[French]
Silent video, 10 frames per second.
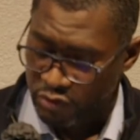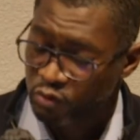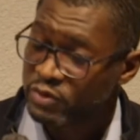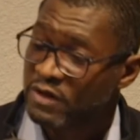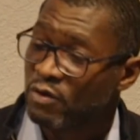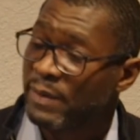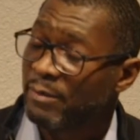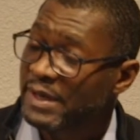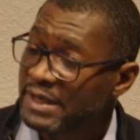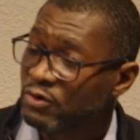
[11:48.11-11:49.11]
nous n'avons pas
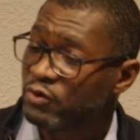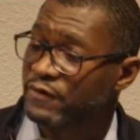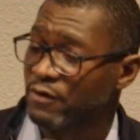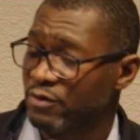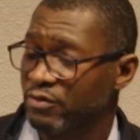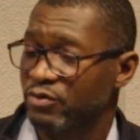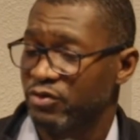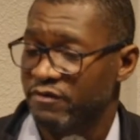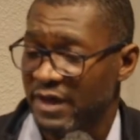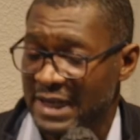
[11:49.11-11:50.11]
pris le temps de
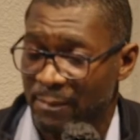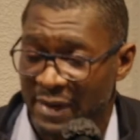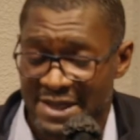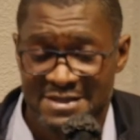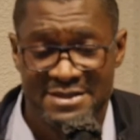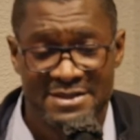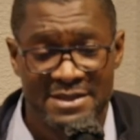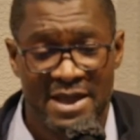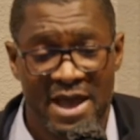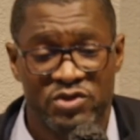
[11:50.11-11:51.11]
faire la place
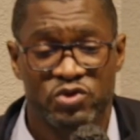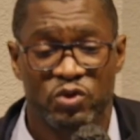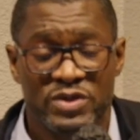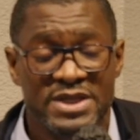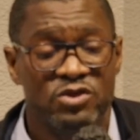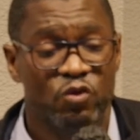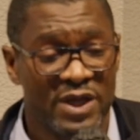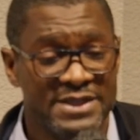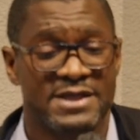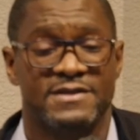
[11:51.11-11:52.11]
à celui qui doit
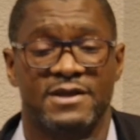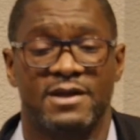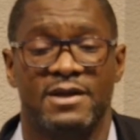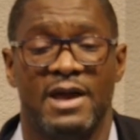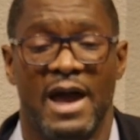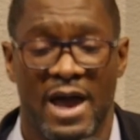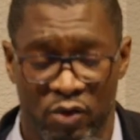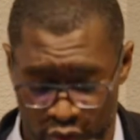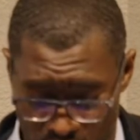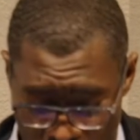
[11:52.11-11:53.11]
être à
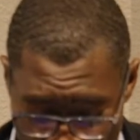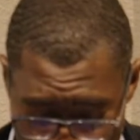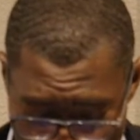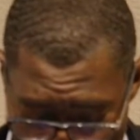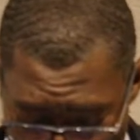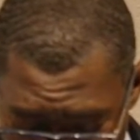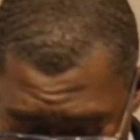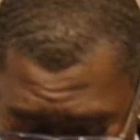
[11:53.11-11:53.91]
l'honneur en ce